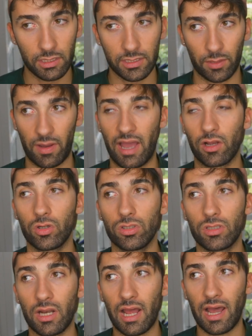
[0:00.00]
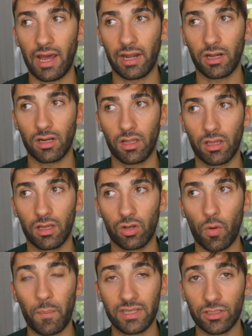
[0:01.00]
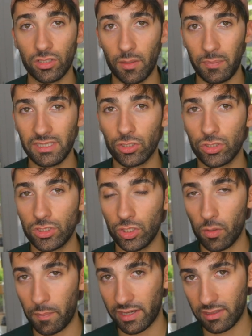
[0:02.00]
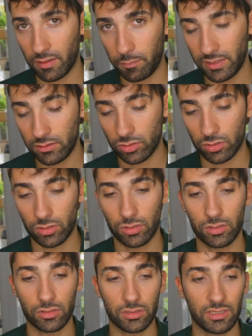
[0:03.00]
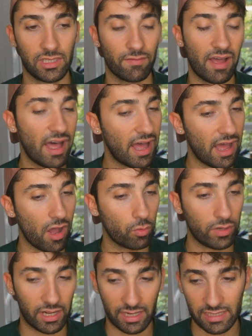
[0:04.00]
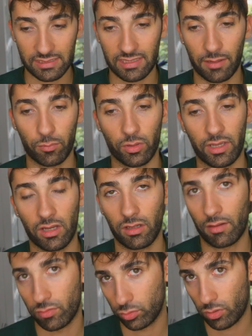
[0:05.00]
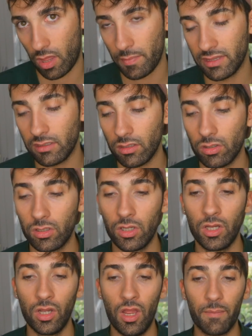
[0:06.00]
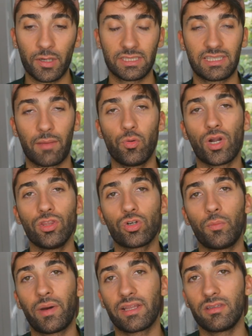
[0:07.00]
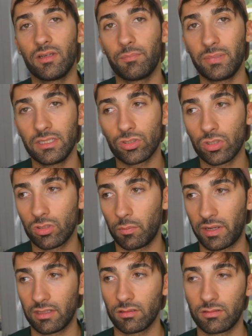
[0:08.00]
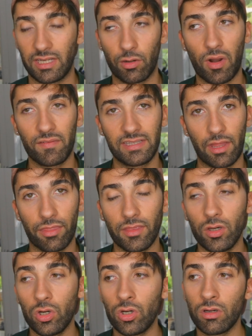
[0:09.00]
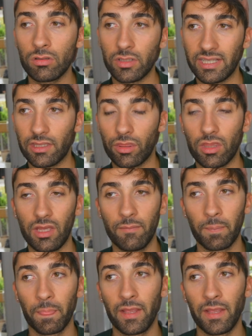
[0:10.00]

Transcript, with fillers: Te vas a encontrar compañeros de piso, si compartes piso, si te vas a una casa, pues afortunadamente no. Pero si estáis buscando compartir piso, tener una habitación, etc.,